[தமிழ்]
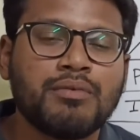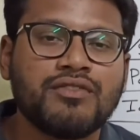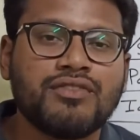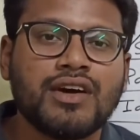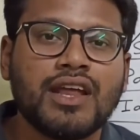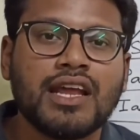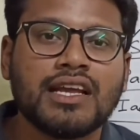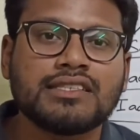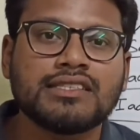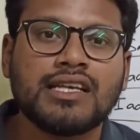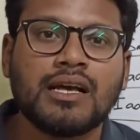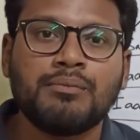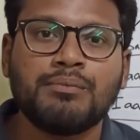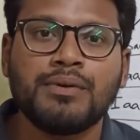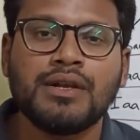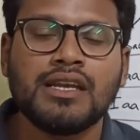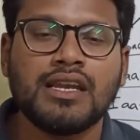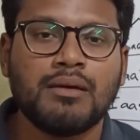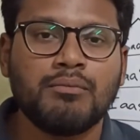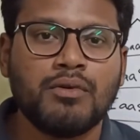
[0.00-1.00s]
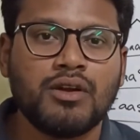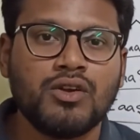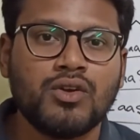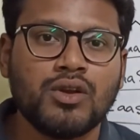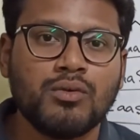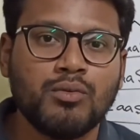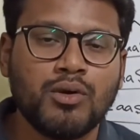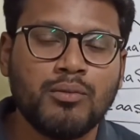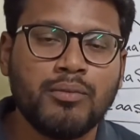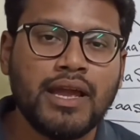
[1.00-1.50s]
இப்போ ஃபார் எக்ஸாம்பிள்
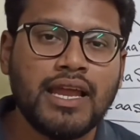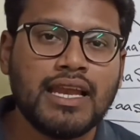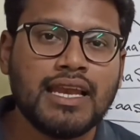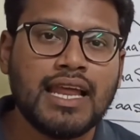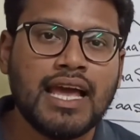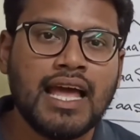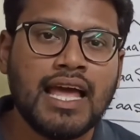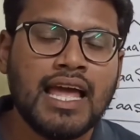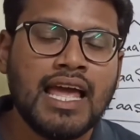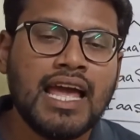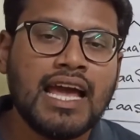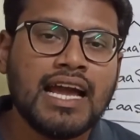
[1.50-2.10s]
நம்மளோட மொபைலில்